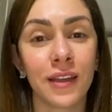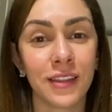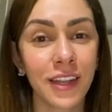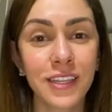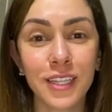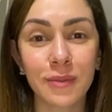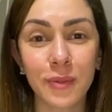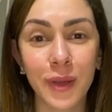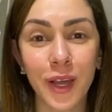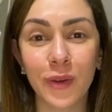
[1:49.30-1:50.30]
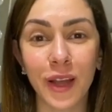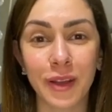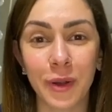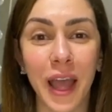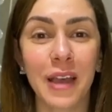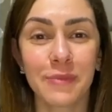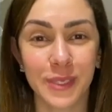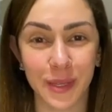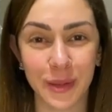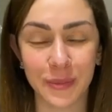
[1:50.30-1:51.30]
تاني سبب بقى واهم
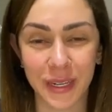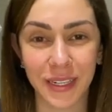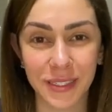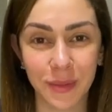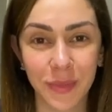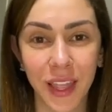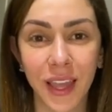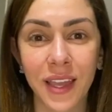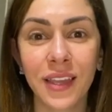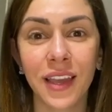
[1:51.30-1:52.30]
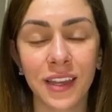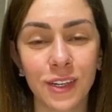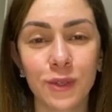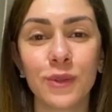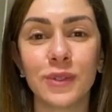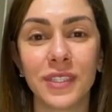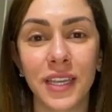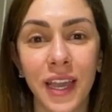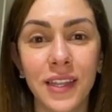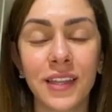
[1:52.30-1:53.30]
سبب للسمنه هي انه
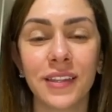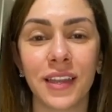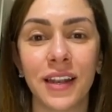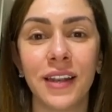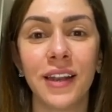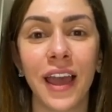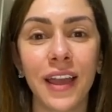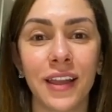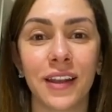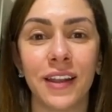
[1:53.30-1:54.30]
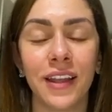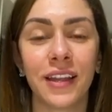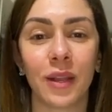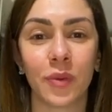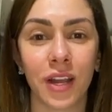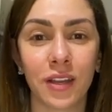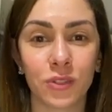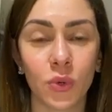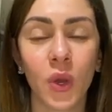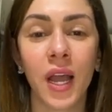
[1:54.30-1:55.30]
زياده الاكل اللي احنا
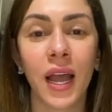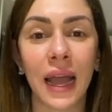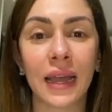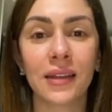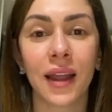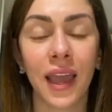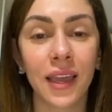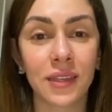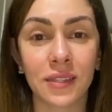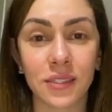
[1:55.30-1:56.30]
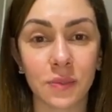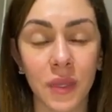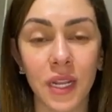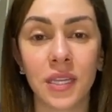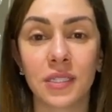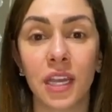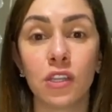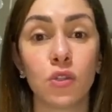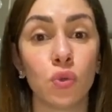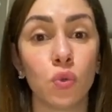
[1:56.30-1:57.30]
بناخده عن حاجه جسمنا
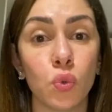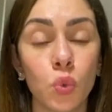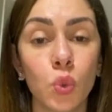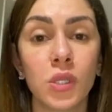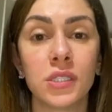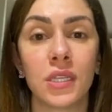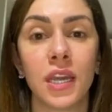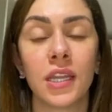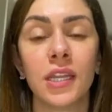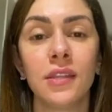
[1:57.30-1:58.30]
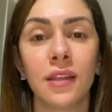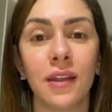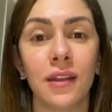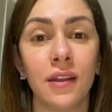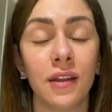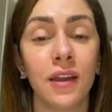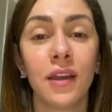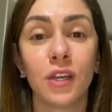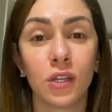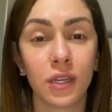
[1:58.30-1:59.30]
زياده الدهون زياده
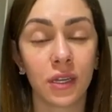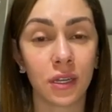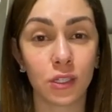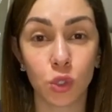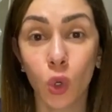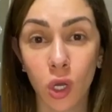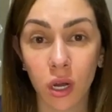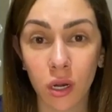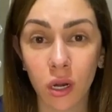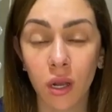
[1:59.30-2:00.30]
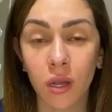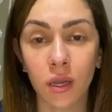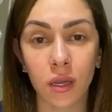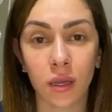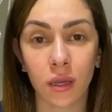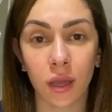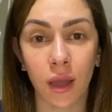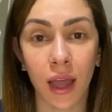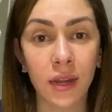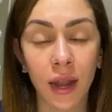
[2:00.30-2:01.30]
السكر آه، آه،
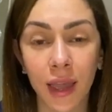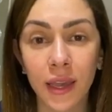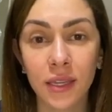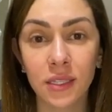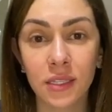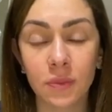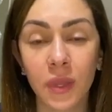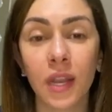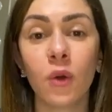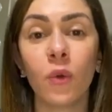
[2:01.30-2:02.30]
عن حاجة جسمنا